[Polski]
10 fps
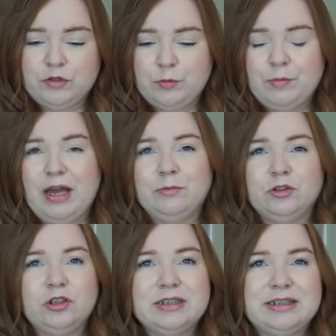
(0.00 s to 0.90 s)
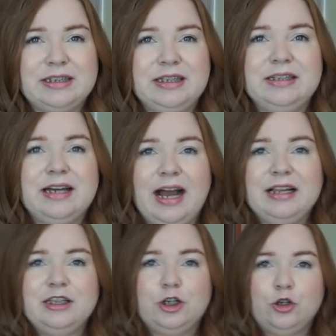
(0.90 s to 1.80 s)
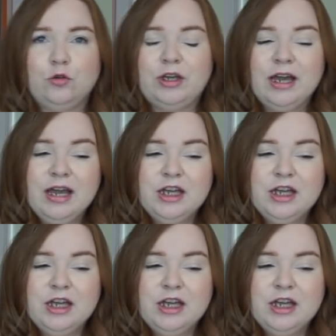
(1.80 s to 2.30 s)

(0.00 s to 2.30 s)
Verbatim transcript: wspomniałam, to to jest taki idealny krój,